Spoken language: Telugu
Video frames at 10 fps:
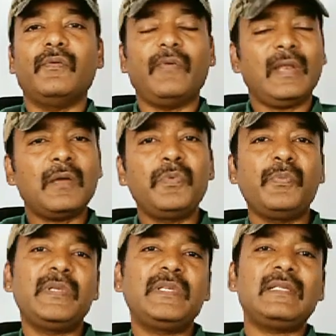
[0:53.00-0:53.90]
వెల్కమ్ టు
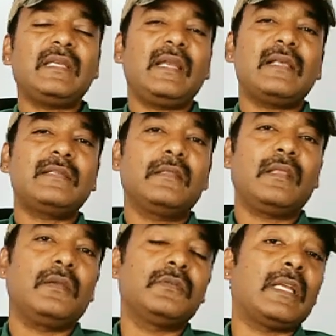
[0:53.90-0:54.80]
బిజినెస్ ఐడియాస్ ఇన్
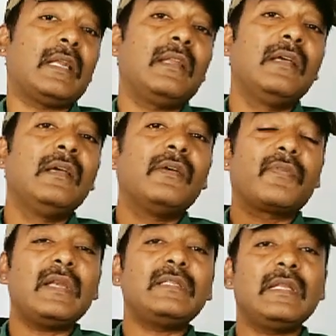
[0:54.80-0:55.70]
తెలుగు ఛానల్
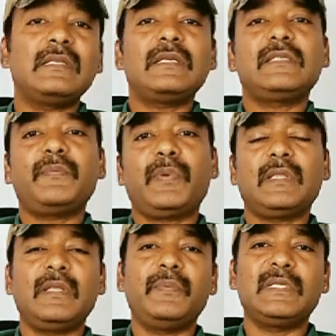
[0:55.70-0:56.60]
ఫ్రెండ్స్ నేను చేసే
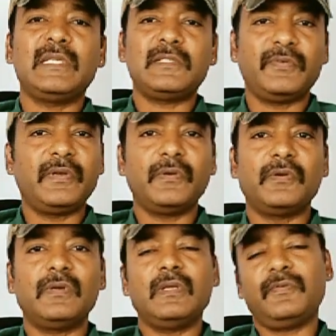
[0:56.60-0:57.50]
ప్రతి బిజినెస్ వీడియో
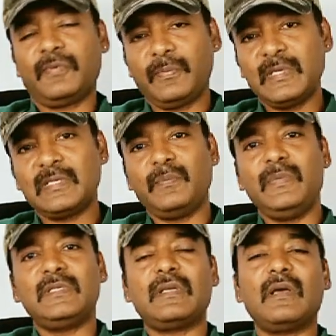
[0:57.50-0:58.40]
ఇన్ఫర్మేషన్
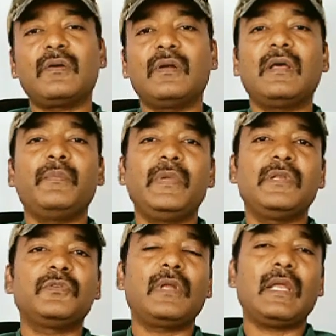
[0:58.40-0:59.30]
మిస్ కాకుండా మీరు
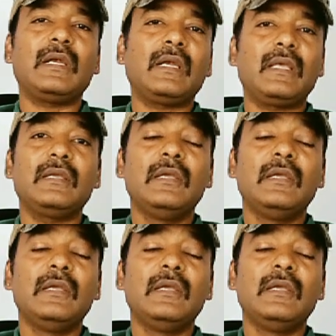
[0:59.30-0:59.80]
చూడాలంటే